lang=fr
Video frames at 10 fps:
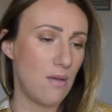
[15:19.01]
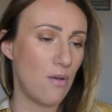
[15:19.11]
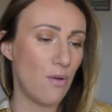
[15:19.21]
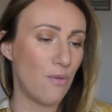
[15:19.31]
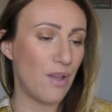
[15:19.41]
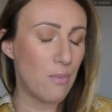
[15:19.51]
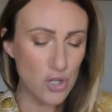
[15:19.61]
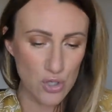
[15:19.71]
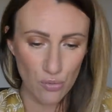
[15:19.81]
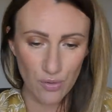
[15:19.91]
vraiment,
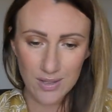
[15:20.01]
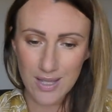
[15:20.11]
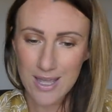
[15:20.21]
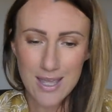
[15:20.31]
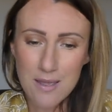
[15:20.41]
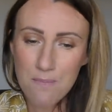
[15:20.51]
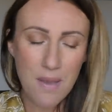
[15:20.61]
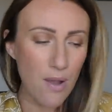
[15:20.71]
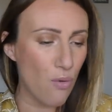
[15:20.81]
j'ai le ventre qui est hyper